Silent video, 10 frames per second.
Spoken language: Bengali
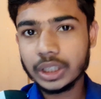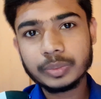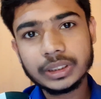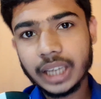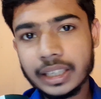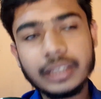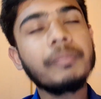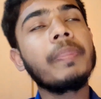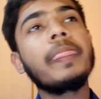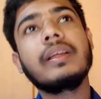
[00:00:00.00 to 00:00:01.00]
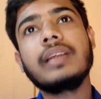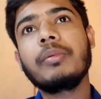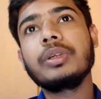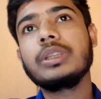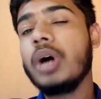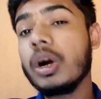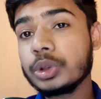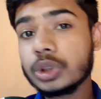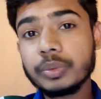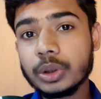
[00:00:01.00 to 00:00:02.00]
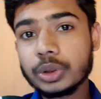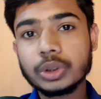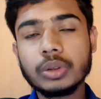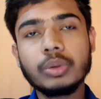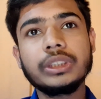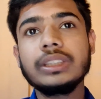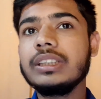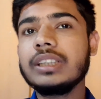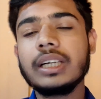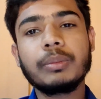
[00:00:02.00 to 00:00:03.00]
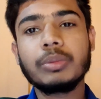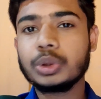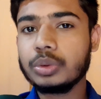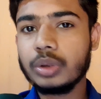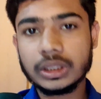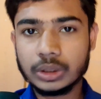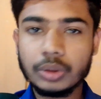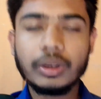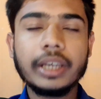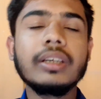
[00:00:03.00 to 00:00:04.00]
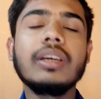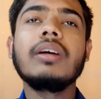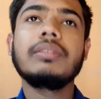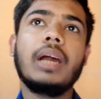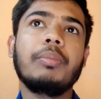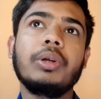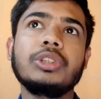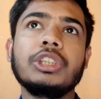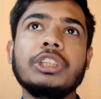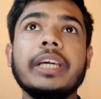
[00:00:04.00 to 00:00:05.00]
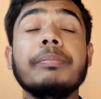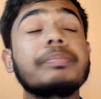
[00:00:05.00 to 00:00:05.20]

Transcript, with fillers: আসবে জানি তারপর হচ্ছে মহাকর্ষ অভিকর্ষ ওই যে তিন চারটা সূত্র আছে ওইগুলাই তারপরে হচ্ছে যে